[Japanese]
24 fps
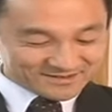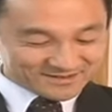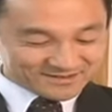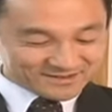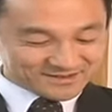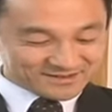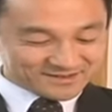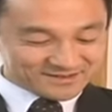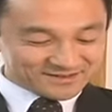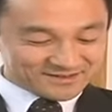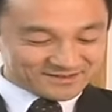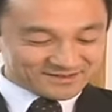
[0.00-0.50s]

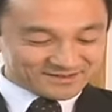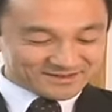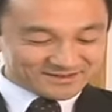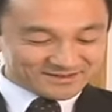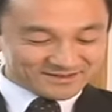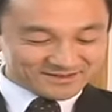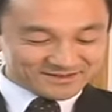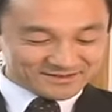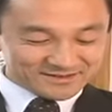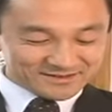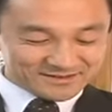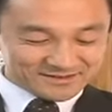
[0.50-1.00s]

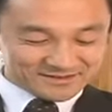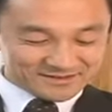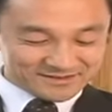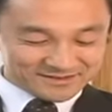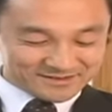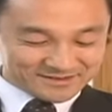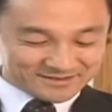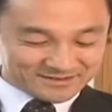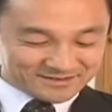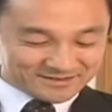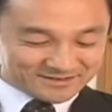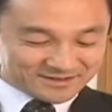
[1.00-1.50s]

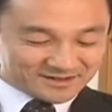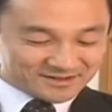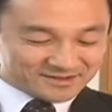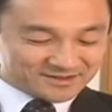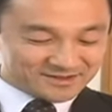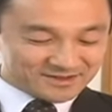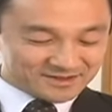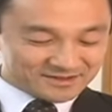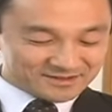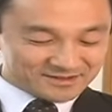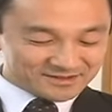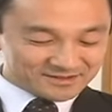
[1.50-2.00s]
えー、
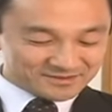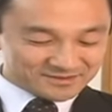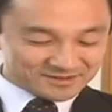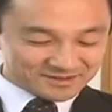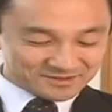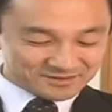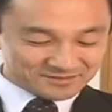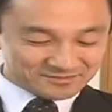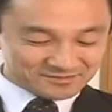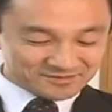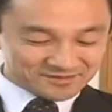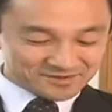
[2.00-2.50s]
ガリラ人
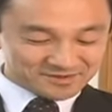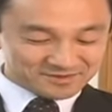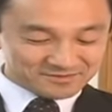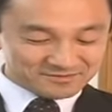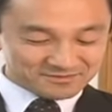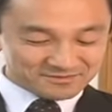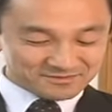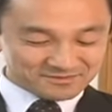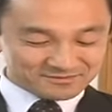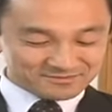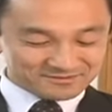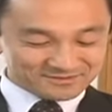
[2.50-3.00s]
たちの血
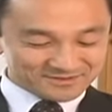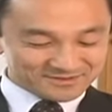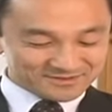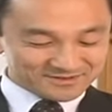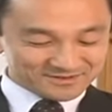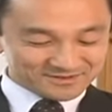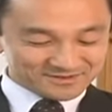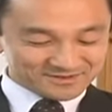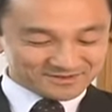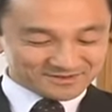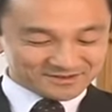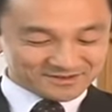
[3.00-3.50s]
を
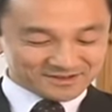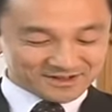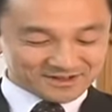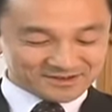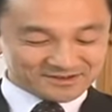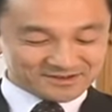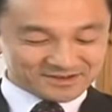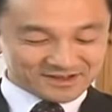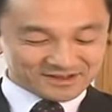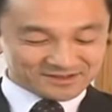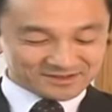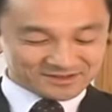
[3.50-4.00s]

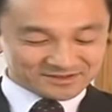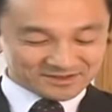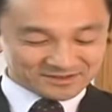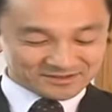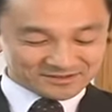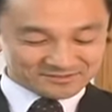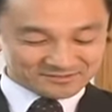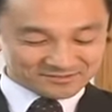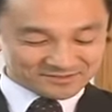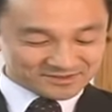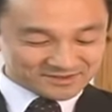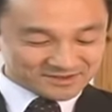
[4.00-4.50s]
ガリラ人た
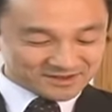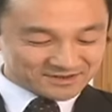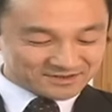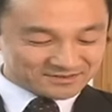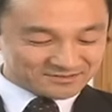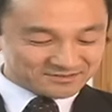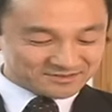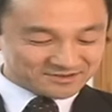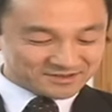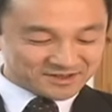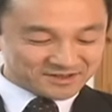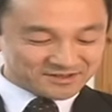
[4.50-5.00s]
ちの捧
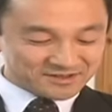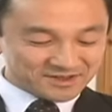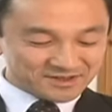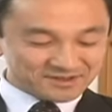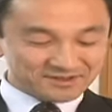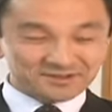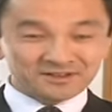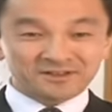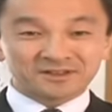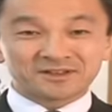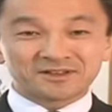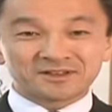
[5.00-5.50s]
げる生贄
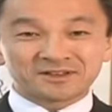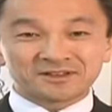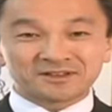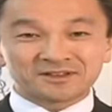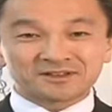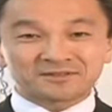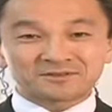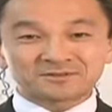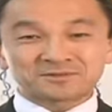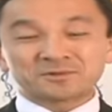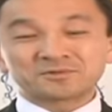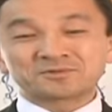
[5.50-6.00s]
に
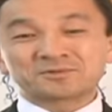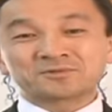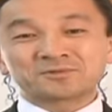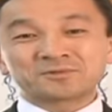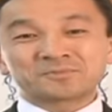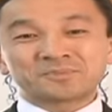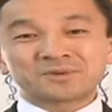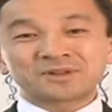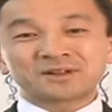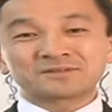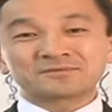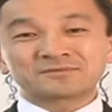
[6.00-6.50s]
総
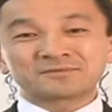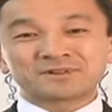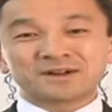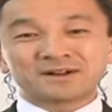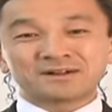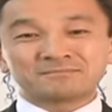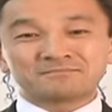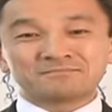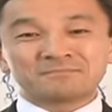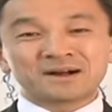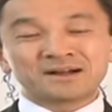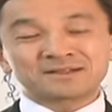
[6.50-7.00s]
督ピラト
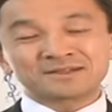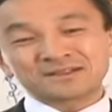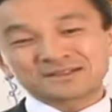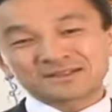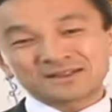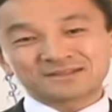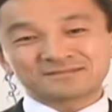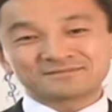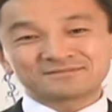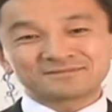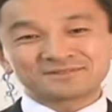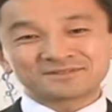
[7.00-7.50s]
が混ぜ
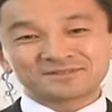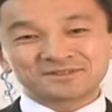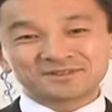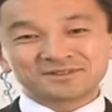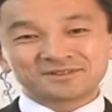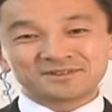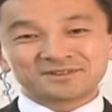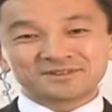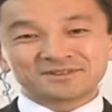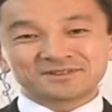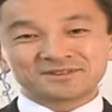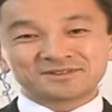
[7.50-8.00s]
た
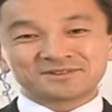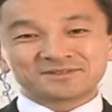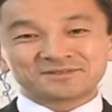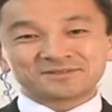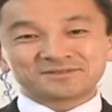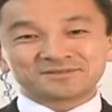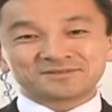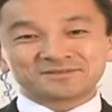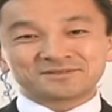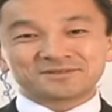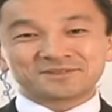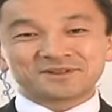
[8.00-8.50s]

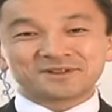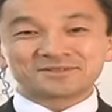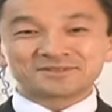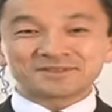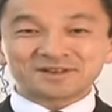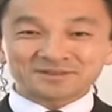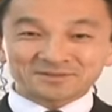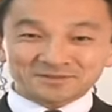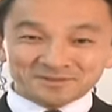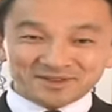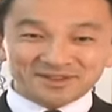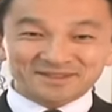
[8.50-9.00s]
なん
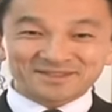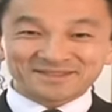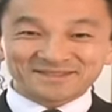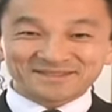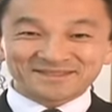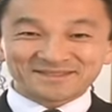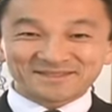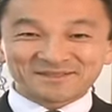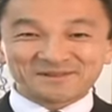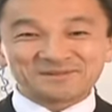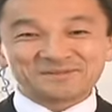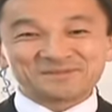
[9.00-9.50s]
だそれ
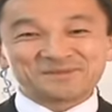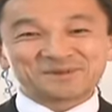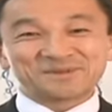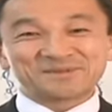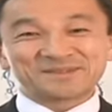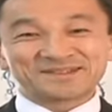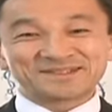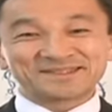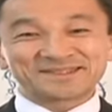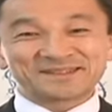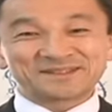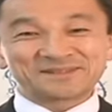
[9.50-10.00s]
と思い
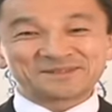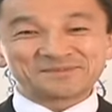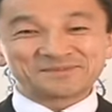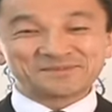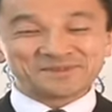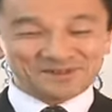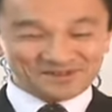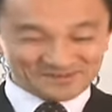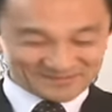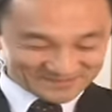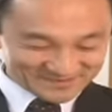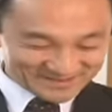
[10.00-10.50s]
ますけれど
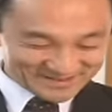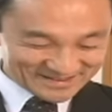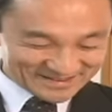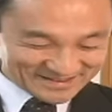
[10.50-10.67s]
も、